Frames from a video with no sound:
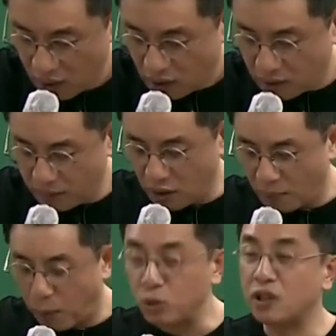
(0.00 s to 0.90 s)
그러면
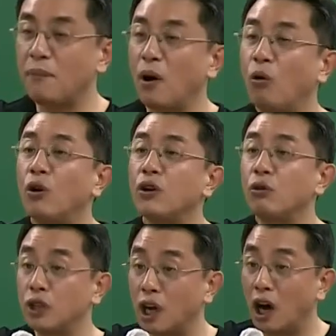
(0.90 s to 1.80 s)
이건 복잡하고
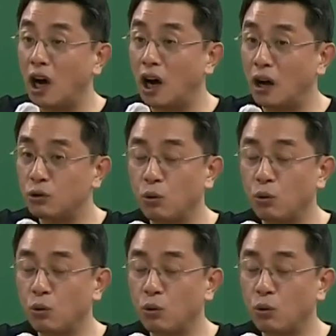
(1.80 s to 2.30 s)
어려우니까